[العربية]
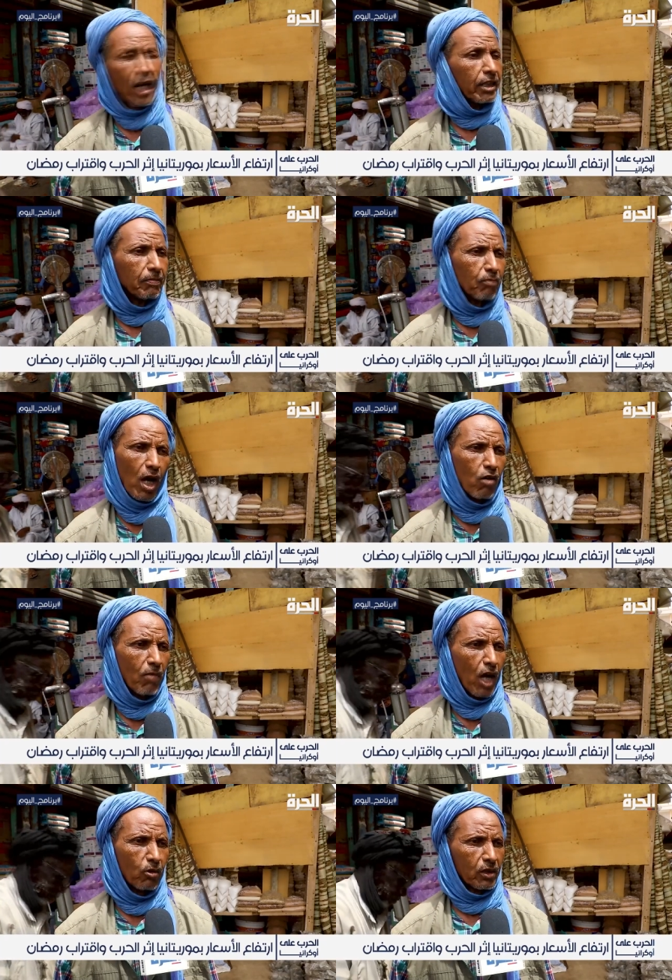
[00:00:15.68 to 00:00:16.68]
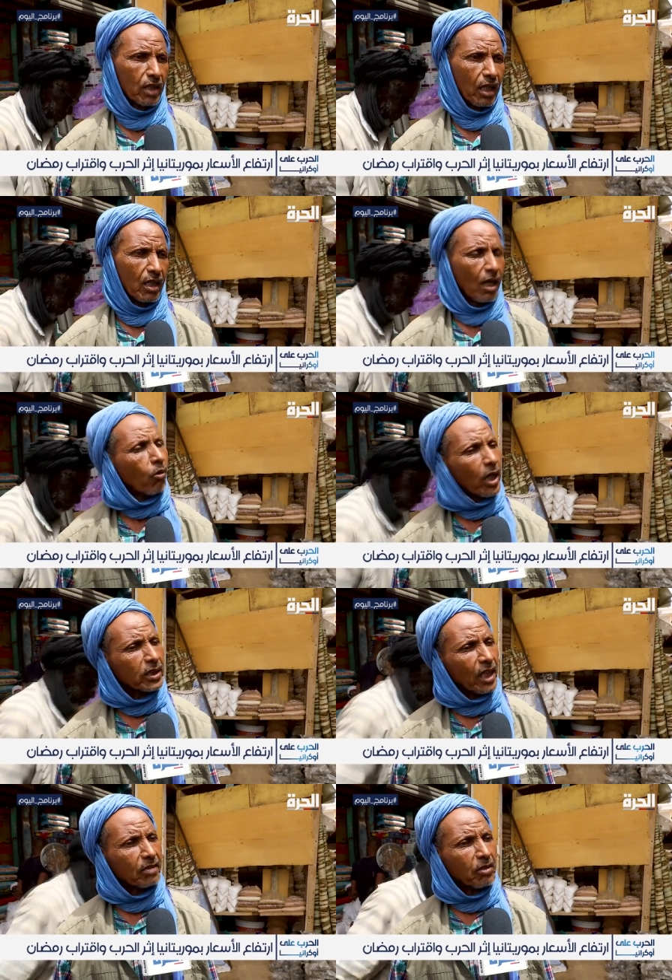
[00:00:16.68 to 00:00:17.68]
رهيب ما هو معقول قاع
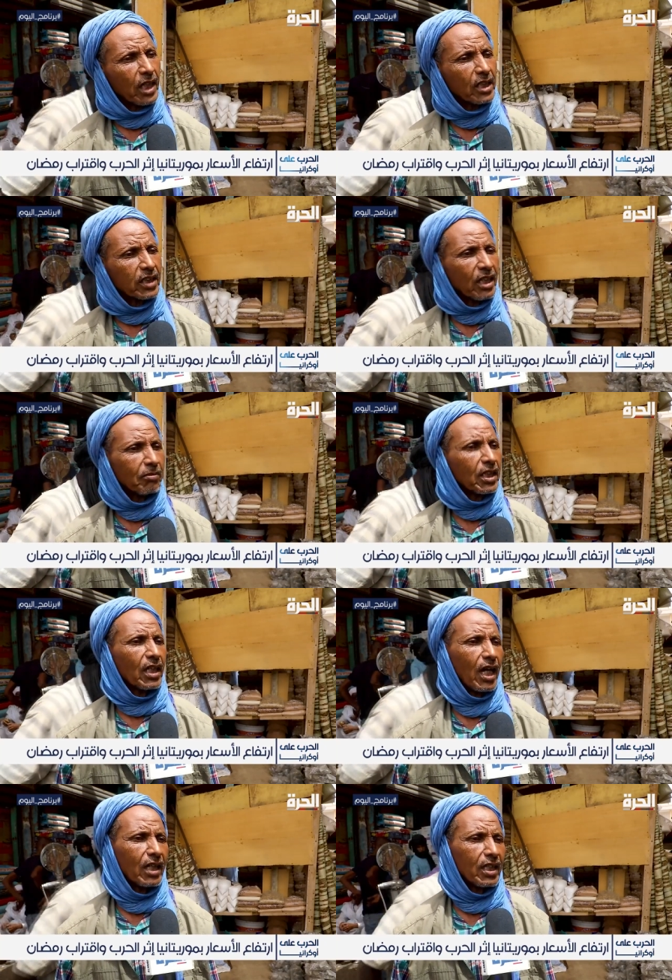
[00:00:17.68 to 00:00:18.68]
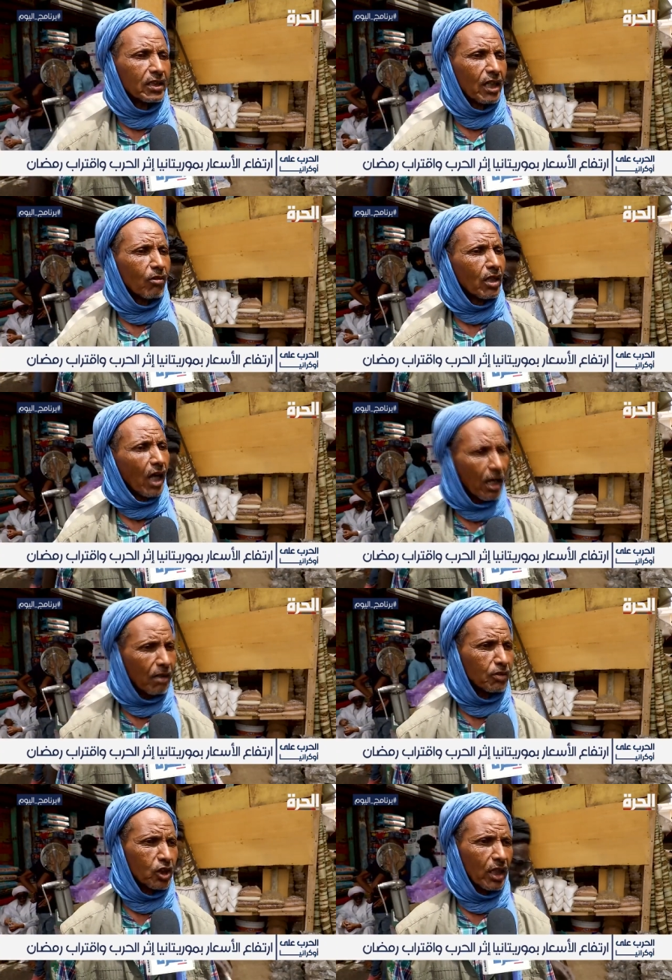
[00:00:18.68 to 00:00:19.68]
وراجل عند ولانا ان شاء الله من هذا الشهر ولا
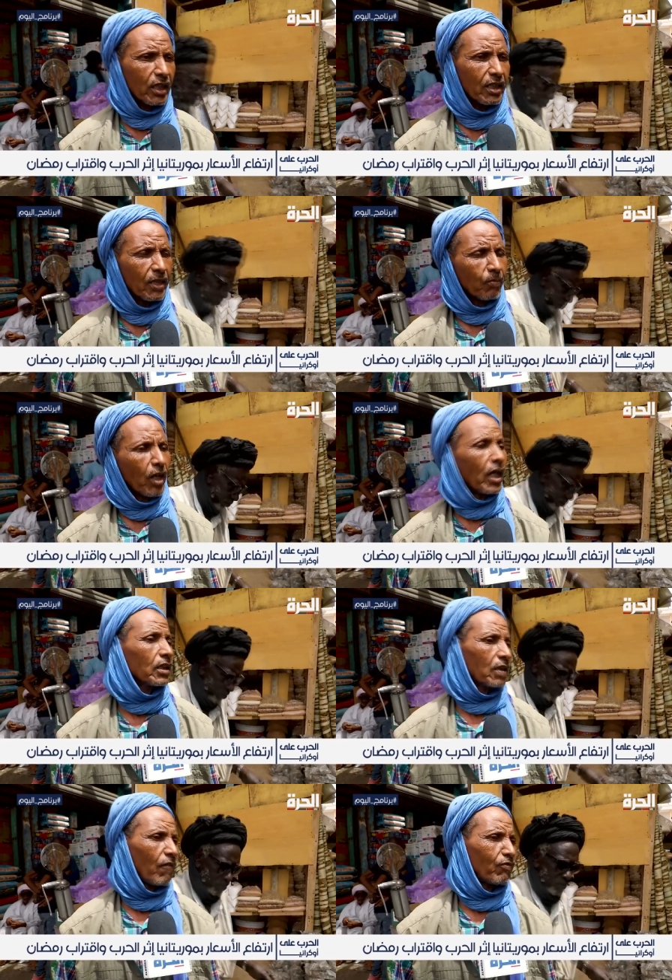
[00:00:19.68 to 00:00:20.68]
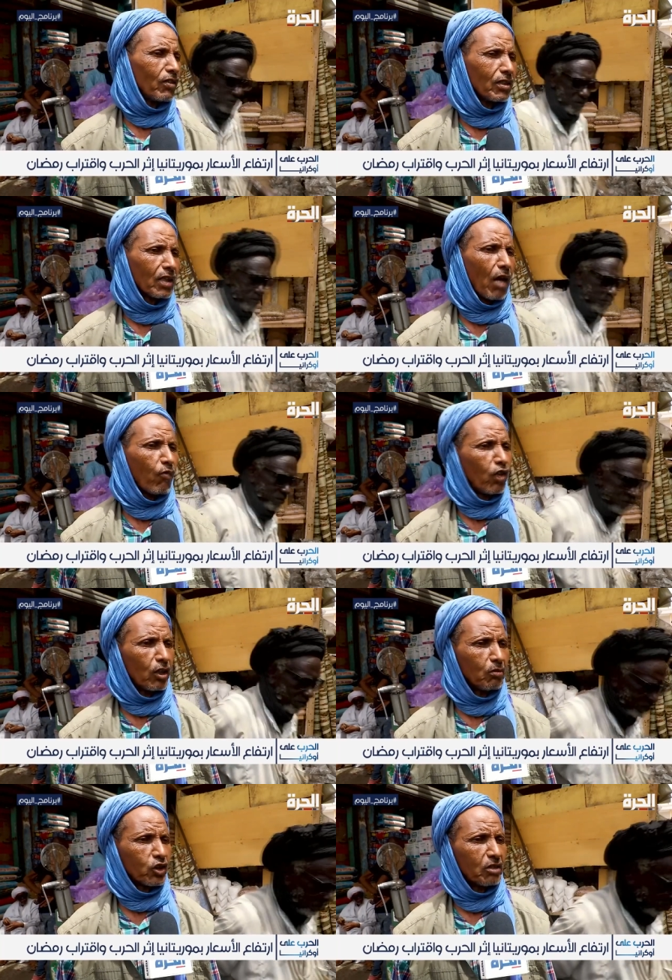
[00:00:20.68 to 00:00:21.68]
قرب ان شاء الله معناها تخف خف
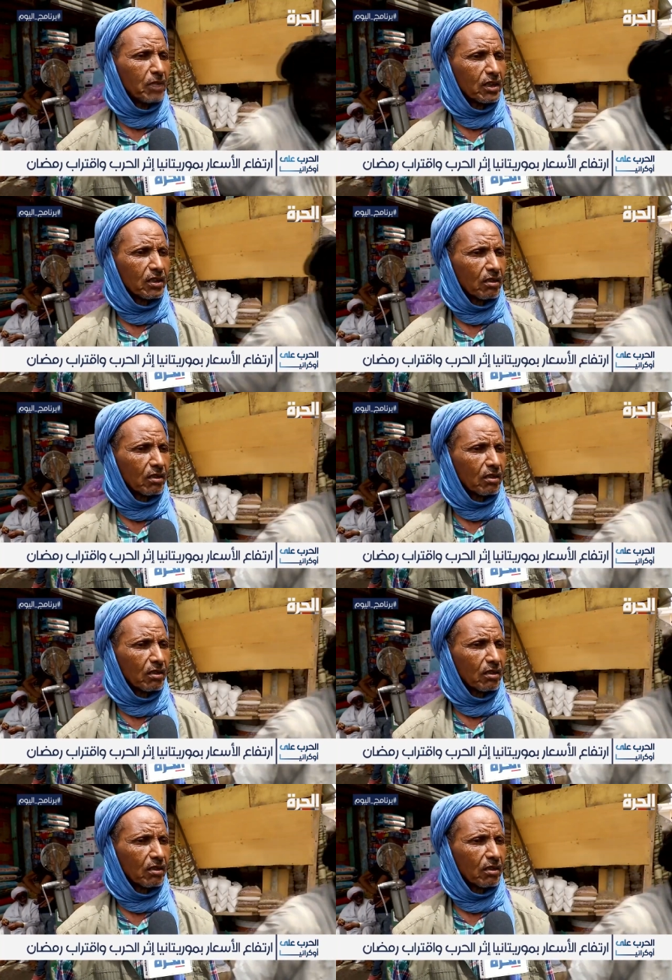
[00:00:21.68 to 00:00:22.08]
على المسلمين